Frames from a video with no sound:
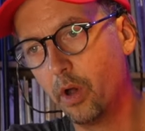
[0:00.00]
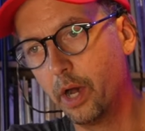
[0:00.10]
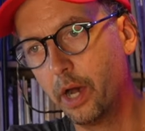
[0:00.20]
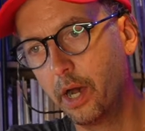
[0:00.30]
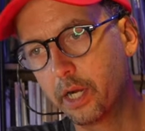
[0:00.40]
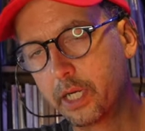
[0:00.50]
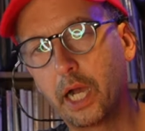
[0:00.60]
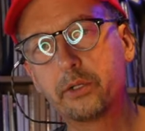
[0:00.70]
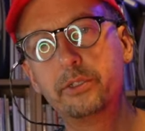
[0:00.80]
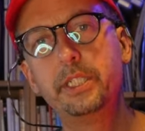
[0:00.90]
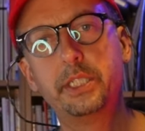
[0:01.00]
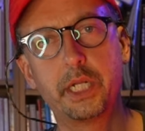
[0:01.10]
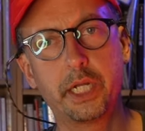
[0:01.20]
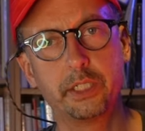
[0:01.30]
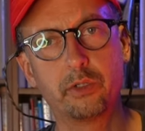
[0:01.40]
あ確認して
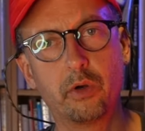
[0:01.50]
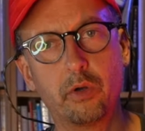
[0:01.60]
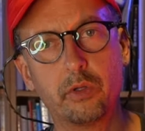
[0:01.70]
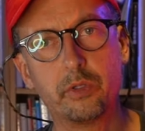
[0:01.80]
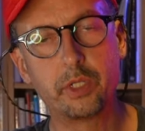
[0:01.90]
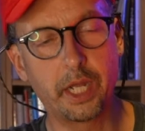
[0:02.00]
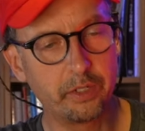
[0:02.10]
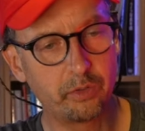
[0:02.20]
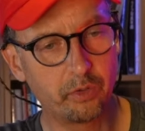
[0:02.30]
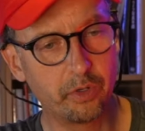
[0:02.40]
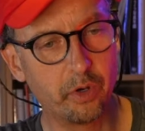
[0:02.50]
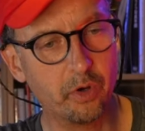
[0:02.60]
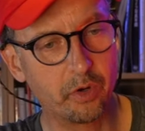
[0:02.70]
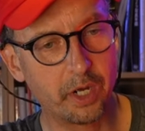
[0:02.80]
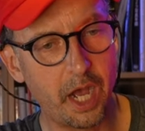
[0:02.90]
ないんですよ。大統領
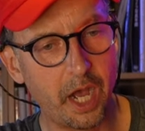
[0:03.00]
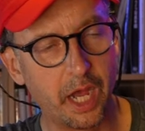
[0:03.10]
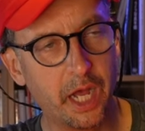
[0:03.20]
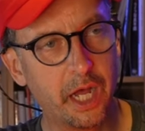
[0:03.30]
が